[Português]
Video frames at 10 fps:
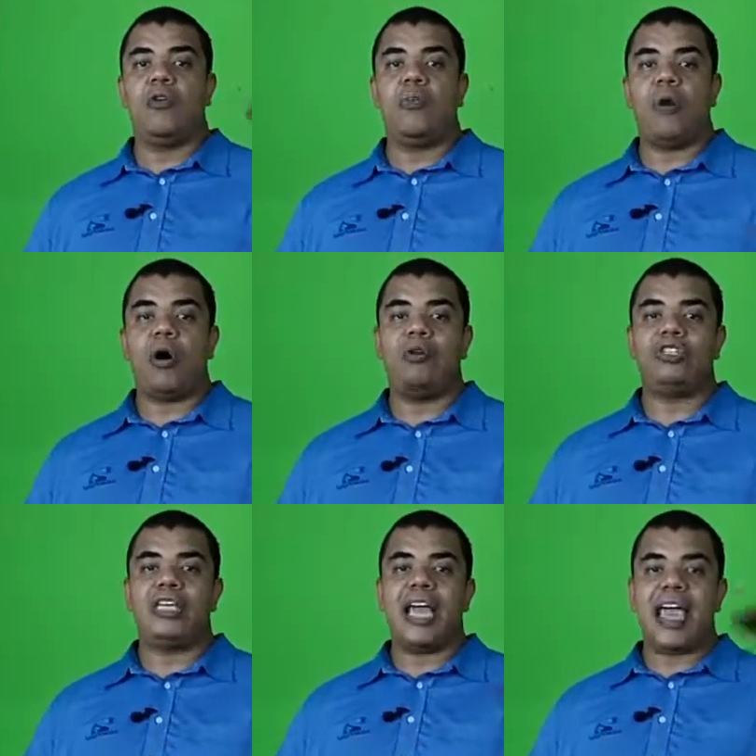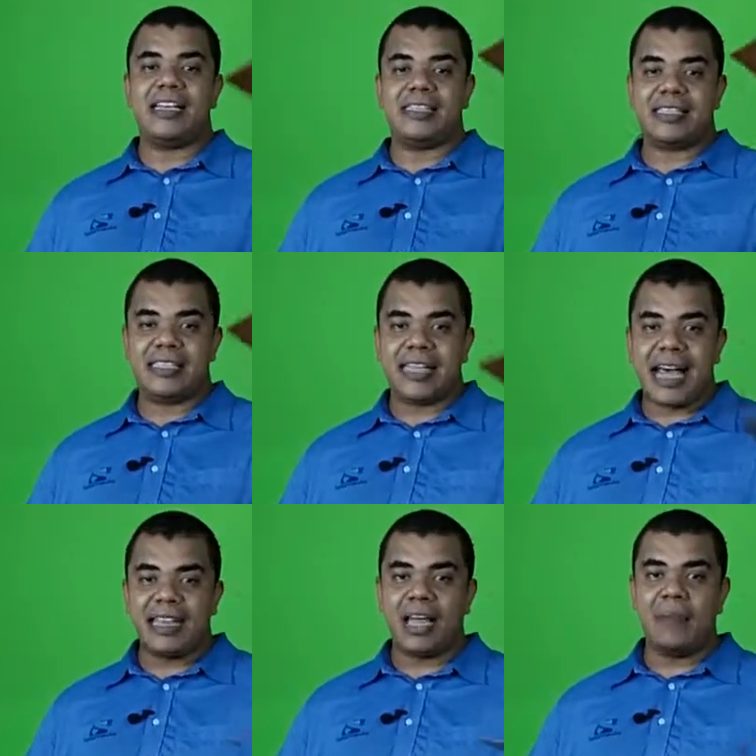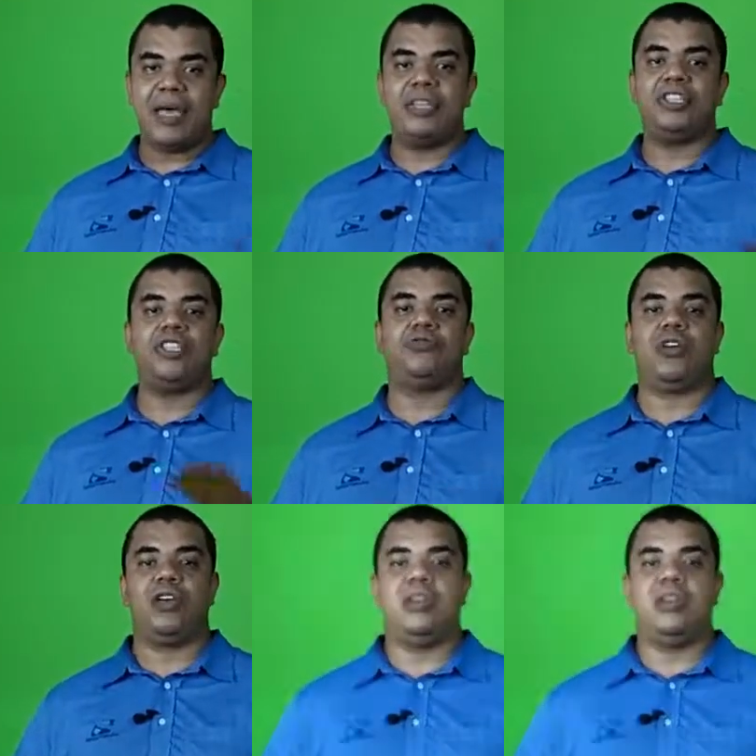o molde é exatamente isso